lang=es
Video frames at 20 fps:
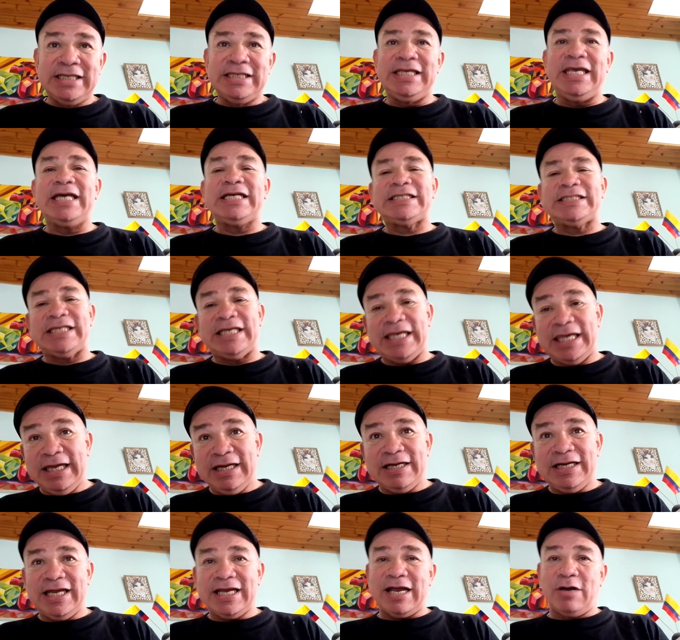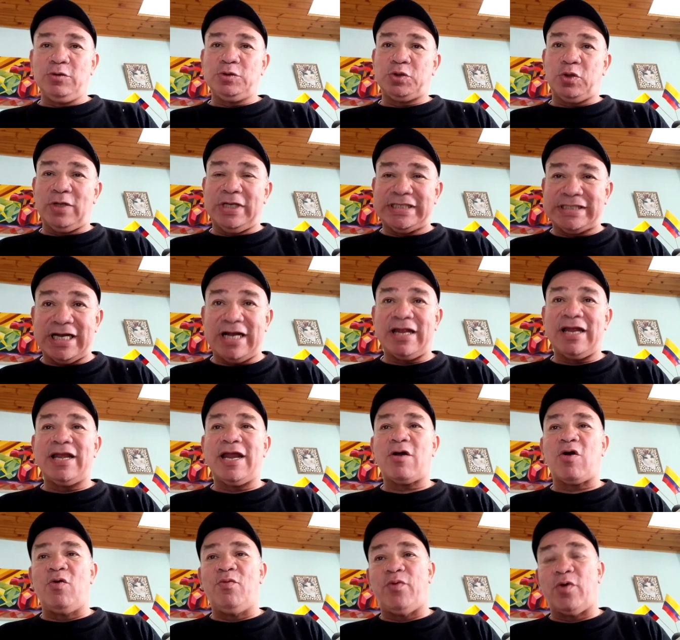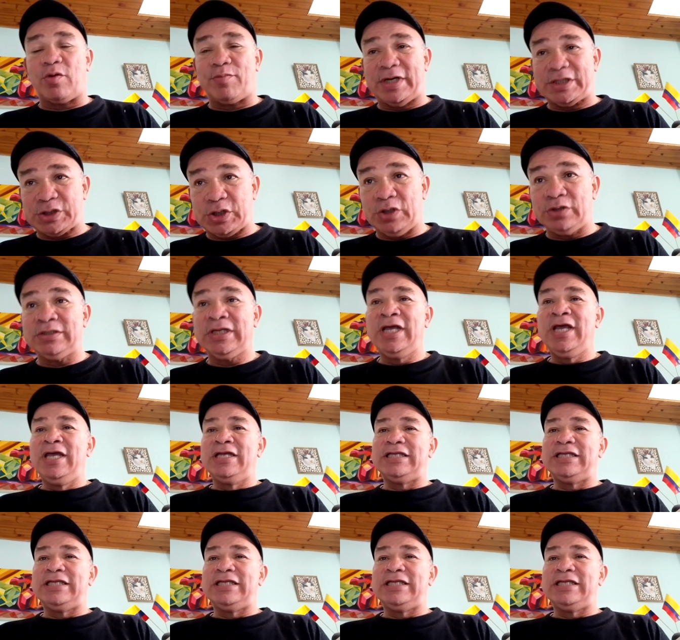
y exigirle que autorizara la conformación